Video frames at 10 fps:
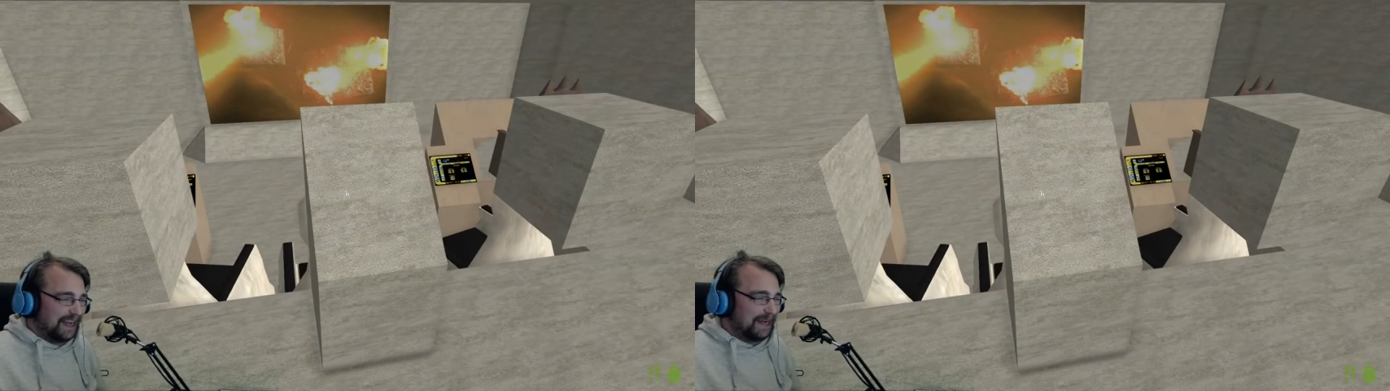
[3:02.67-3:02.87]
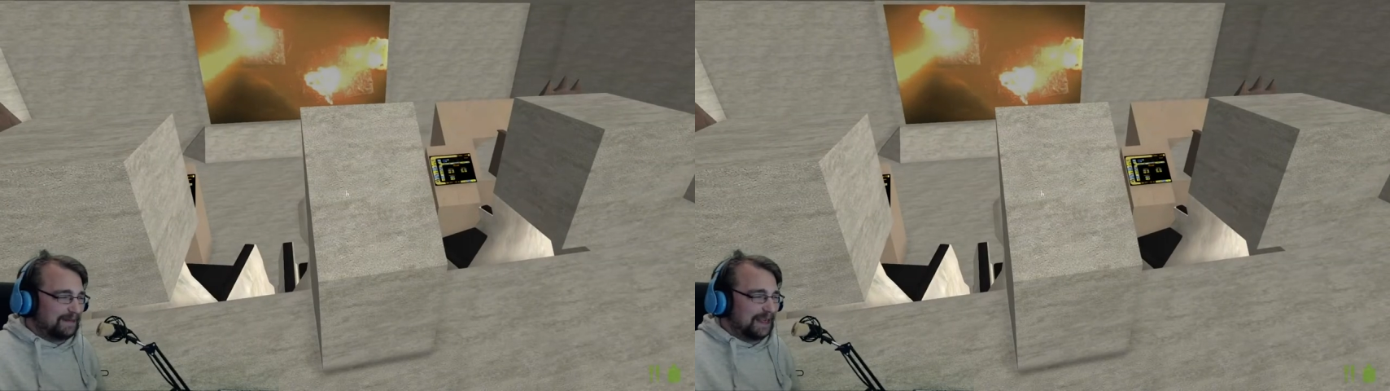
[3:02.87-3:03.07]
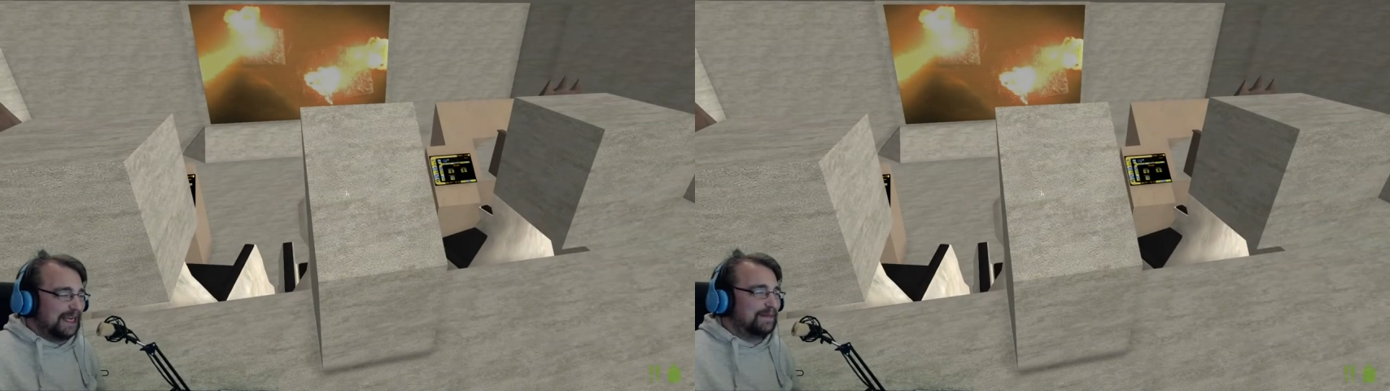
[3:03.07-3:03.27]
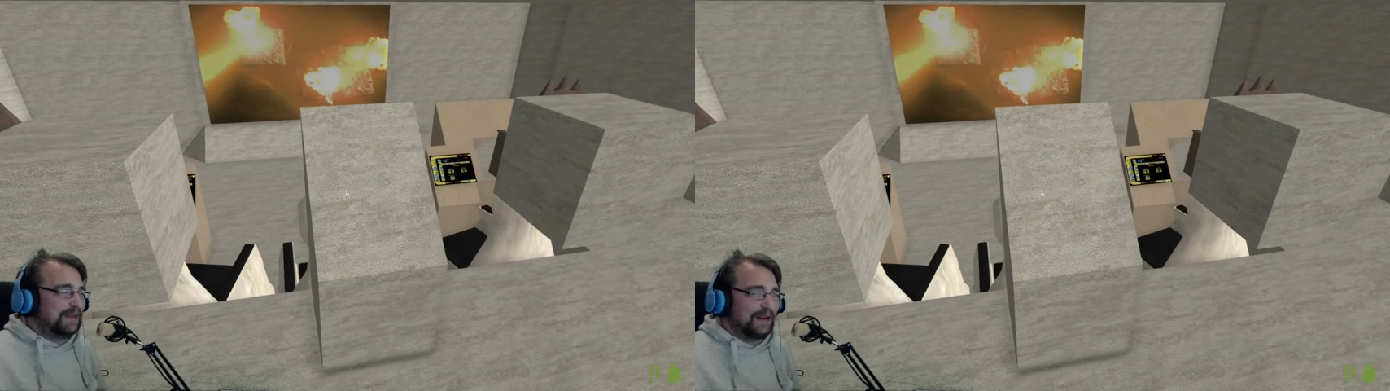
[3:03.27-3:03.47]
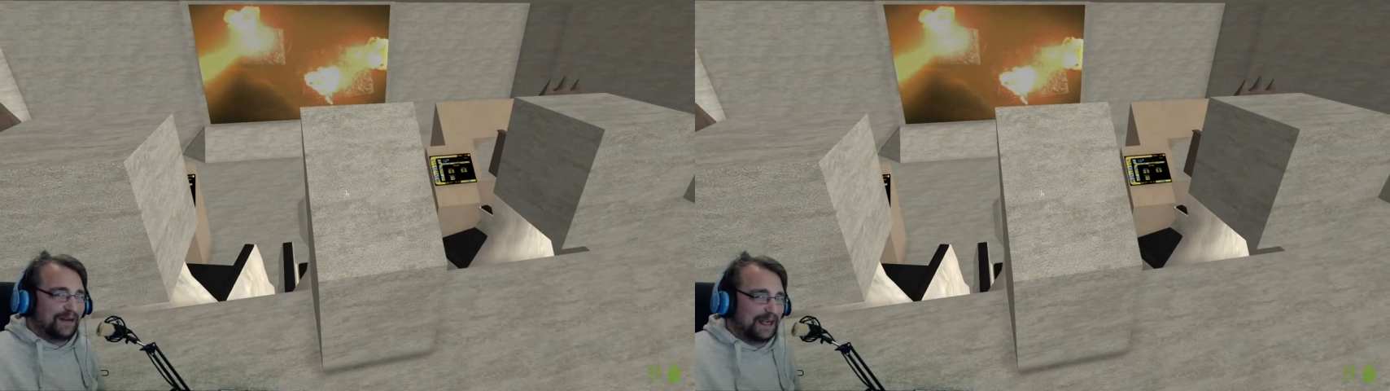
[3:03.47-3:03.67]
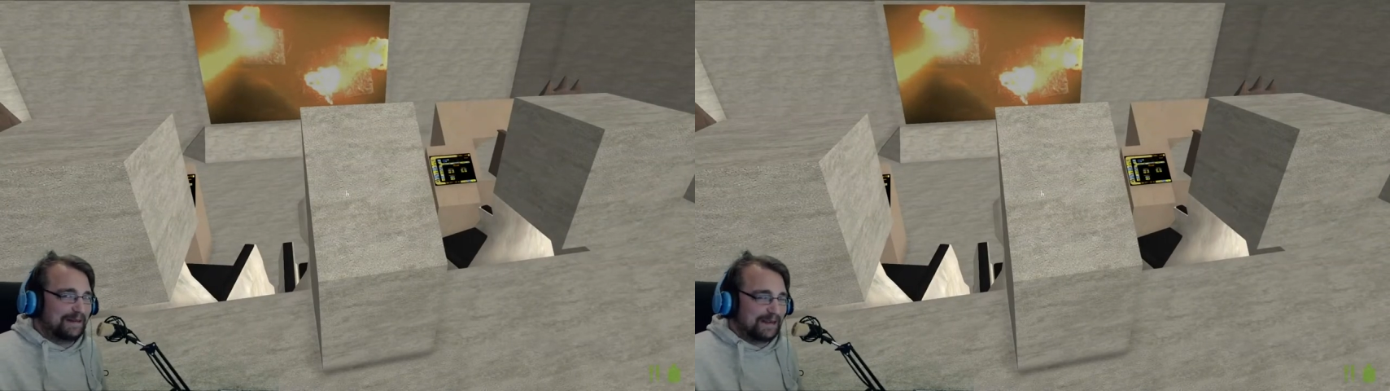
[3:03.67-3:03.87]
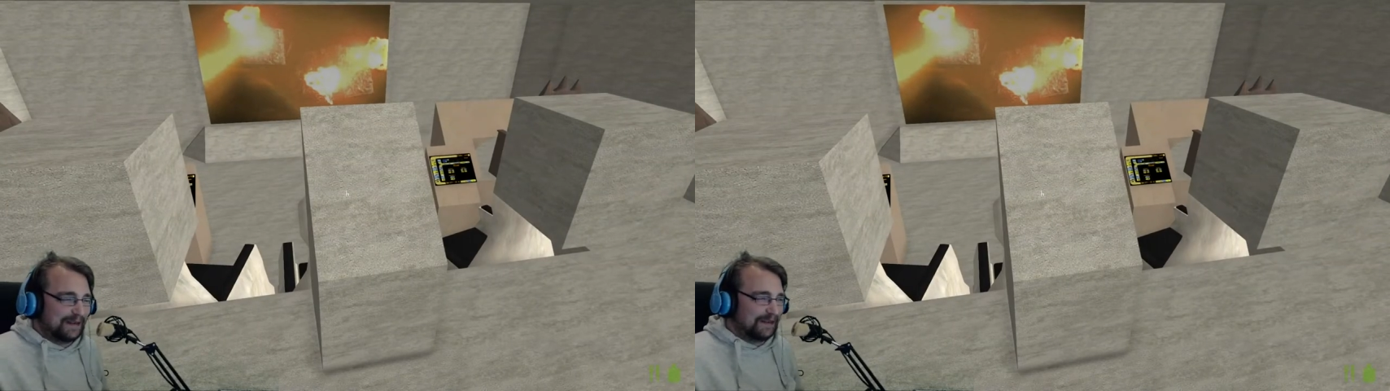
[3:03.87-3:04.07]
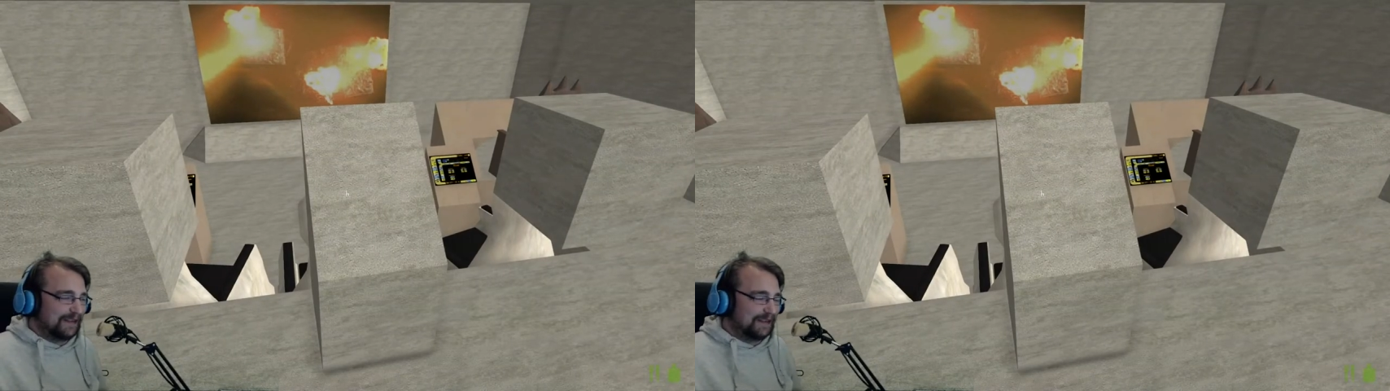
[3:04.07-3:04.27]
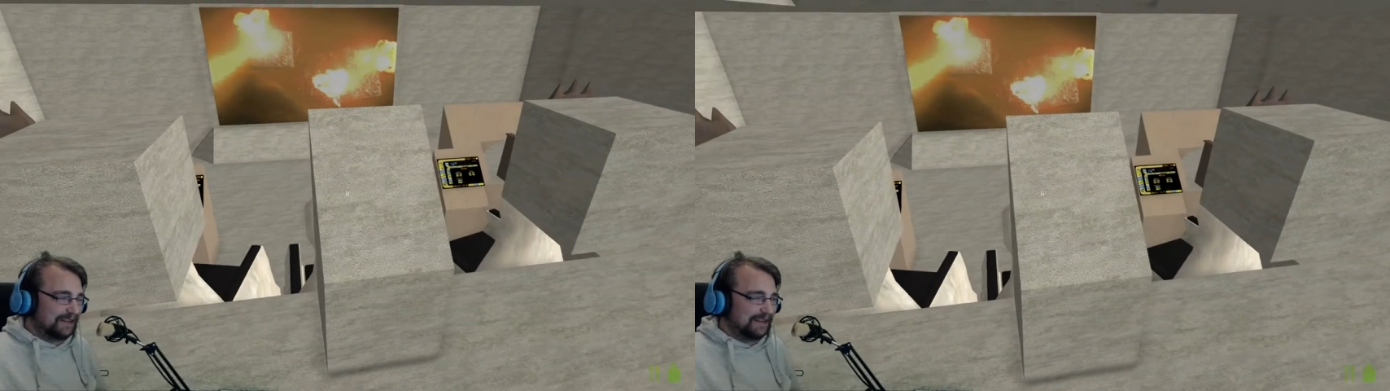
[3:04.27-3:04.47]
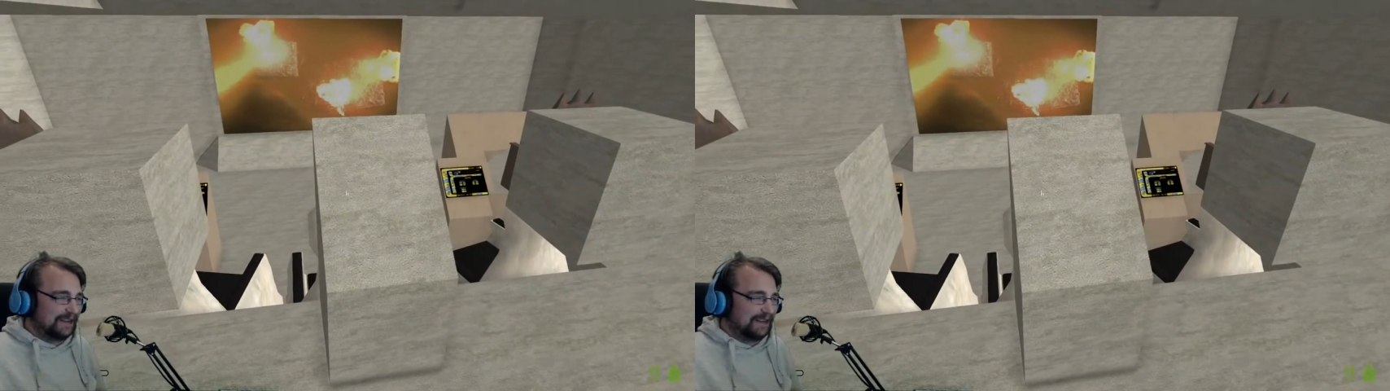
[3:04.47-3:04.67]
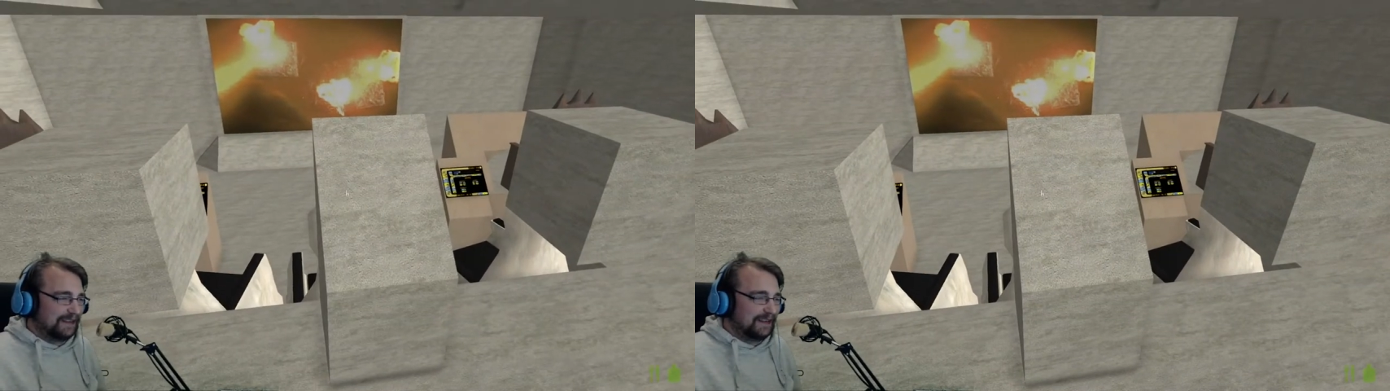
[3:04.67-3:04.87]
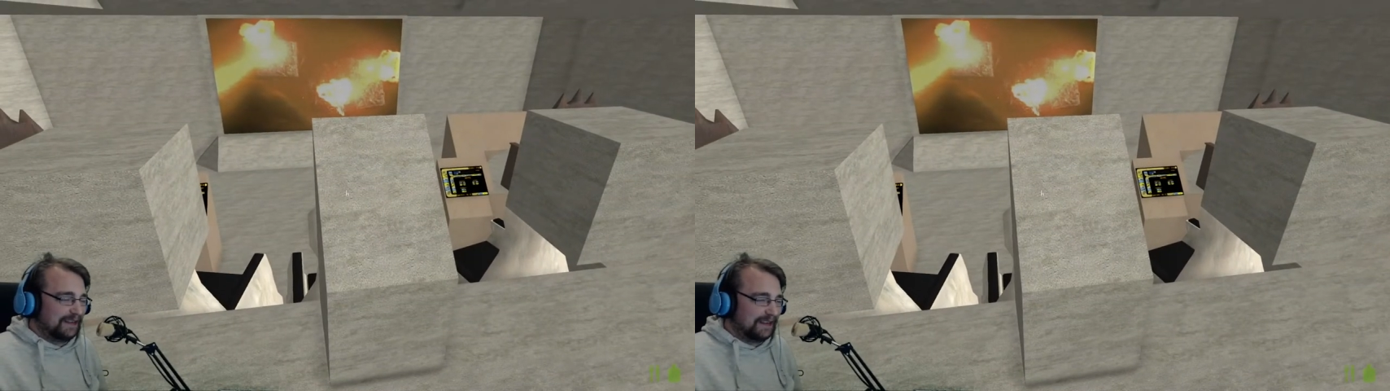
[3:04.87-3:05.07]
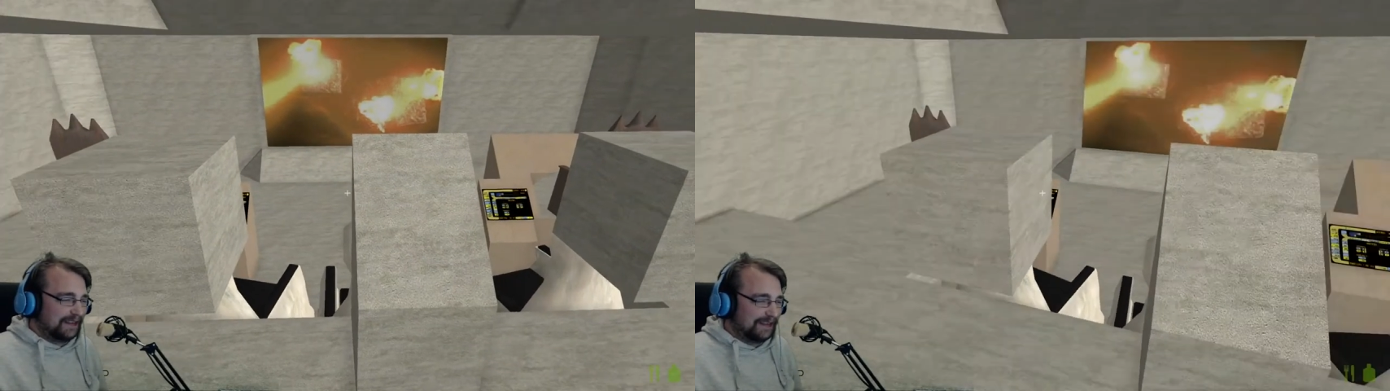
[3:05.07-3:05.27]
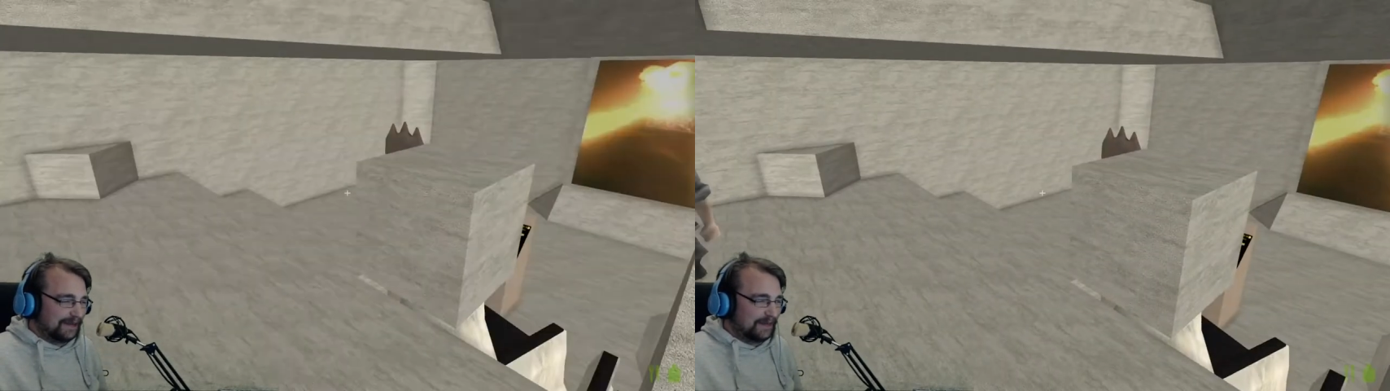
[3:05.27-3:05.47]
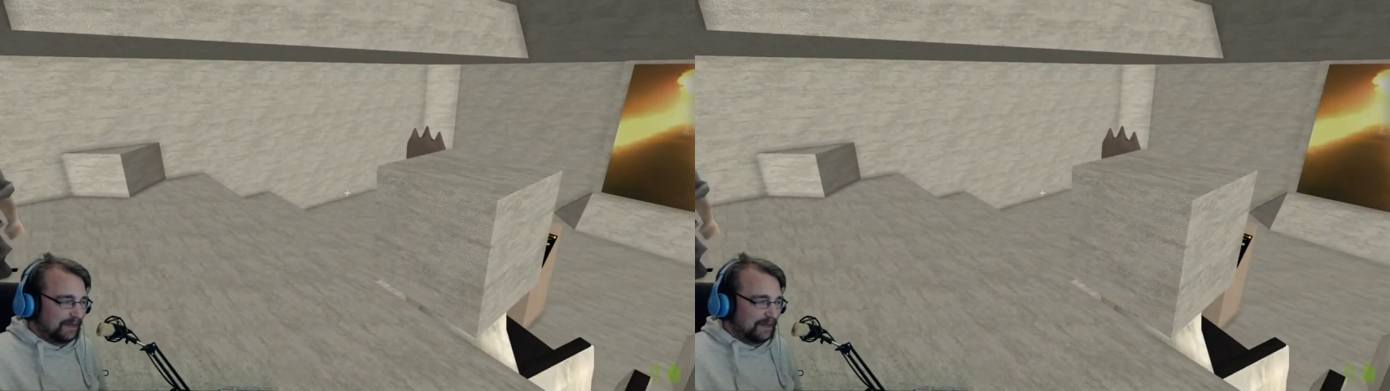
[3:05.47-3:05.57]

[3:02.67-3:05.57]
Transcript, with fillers: lebt, er, lebt, ja noch, er lebt ja noch. Ja.